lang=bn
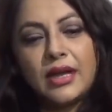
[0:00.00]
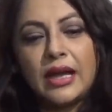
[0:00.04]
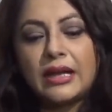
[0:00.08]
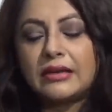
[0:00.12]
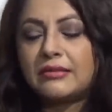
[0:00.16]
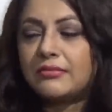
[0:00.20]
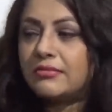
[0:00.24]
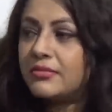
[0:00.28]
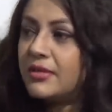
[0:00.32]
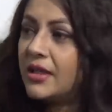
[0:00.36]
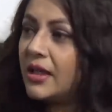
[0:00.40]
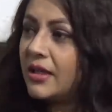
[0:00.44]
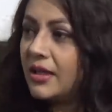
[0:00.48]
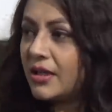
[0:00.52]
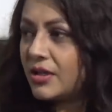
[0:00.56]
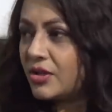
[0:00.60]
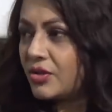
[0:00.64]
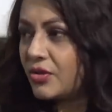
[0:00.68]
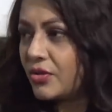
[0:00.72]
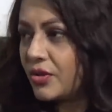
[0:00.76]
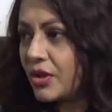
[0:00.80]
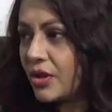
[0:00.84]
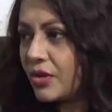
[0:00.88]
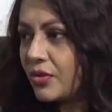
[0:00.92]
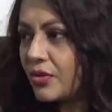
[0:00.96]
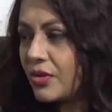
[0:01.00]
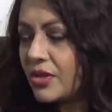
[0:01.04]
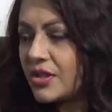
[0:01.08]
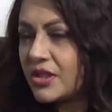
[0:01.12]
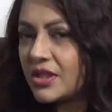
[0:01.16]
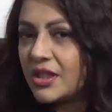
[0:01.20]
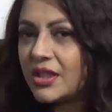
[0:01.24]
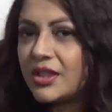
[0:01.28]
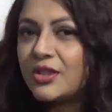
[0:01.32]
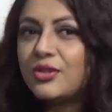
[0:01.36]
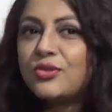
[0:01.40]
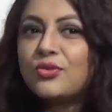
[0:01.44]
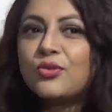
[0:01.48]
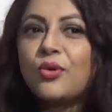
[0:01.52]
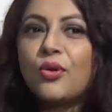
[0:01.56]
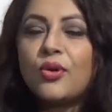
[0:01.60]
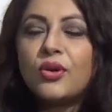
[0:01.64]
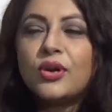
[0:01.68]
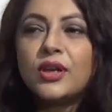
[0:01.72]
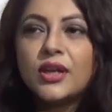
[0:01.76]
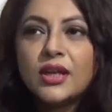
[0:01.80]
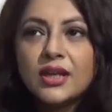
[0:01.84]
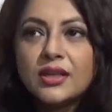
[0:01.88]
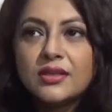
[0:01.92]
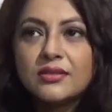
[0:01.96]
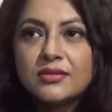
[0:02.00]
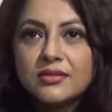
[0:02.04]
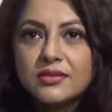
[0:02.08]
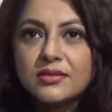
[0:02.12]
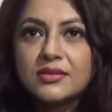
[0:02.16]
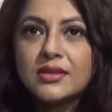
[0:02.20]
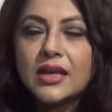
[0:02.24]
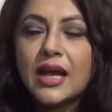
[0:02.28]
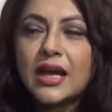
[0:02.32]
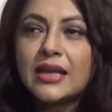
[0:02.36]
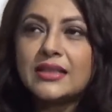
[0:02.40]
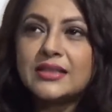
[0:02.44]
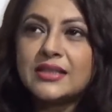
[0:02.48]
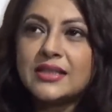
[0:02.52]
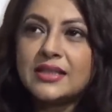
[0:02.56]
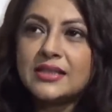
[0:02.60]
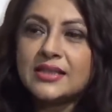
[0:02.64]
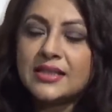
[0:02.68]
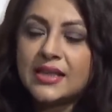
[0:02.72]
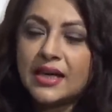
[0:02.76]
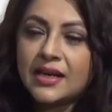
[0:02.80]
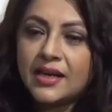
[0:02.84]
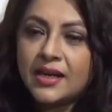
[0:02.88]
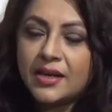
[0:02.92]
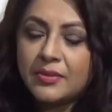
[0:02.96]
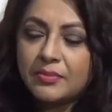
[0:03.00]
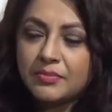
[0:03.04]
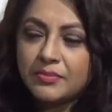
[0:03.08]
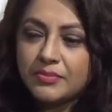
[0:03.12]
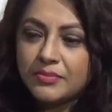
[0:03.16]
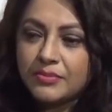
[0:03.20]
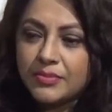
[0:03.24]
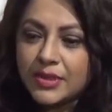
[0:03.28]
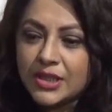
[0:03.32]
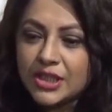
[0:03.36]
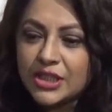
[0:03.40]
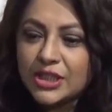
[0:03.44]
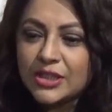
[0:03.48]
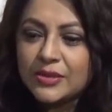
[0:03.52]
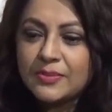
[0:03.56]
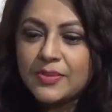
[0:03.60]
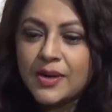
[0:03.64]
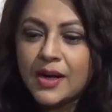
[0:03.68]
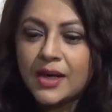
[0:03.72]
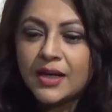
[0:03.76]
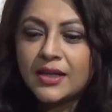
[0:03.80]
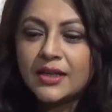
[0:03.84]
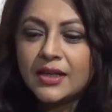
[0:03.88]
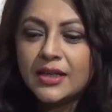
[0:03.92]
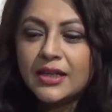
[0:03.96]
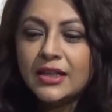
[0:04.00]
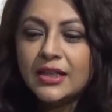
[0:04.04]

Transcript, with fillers: এক টাকার জন্য করেছি কিন্তু অনেক আছে যারা বেশিরভাগ